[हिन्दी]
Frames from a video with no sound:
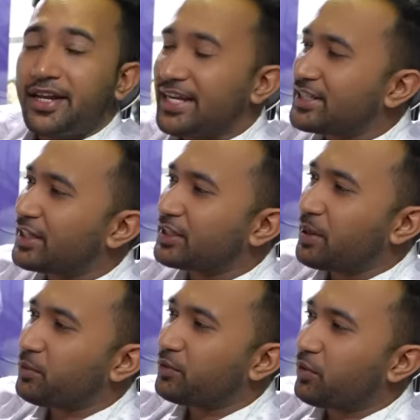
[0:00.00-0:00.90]
कैसे लगते
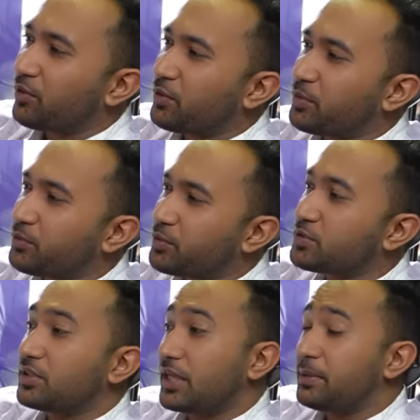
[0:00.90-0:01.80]
हैं आपको इन्वॉल्व के
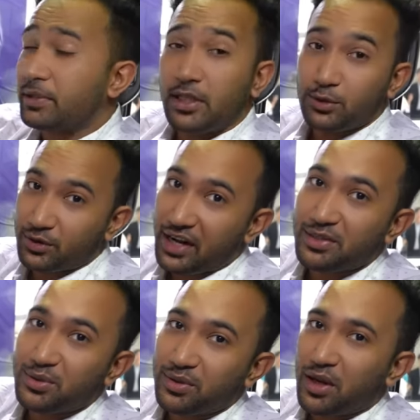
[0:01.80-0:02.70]
परफ्यूम्स नहीं पता तो ट्राई
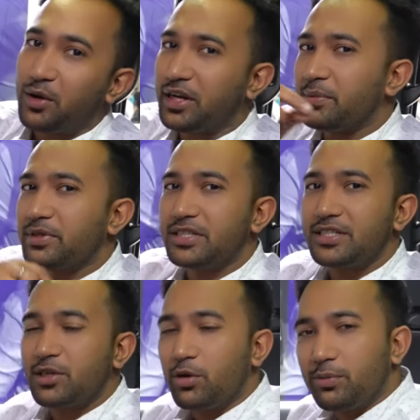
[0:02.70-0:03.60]
ज़रूर कर लो टेन परसेंट
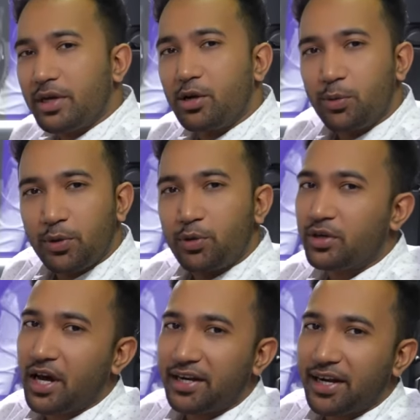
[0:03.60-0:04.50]
डिस्काउंट भी है कूपन
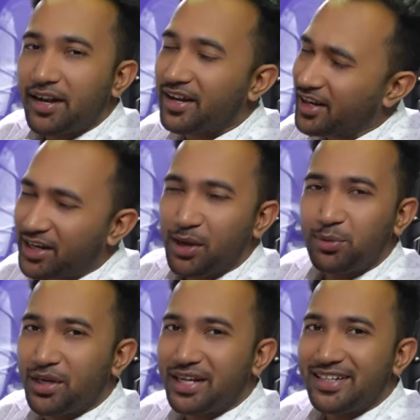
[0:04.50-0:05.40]
कोड कारगेट लगाना ना
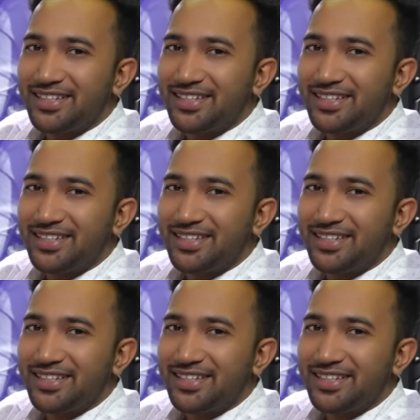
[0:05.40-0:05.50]
भूलें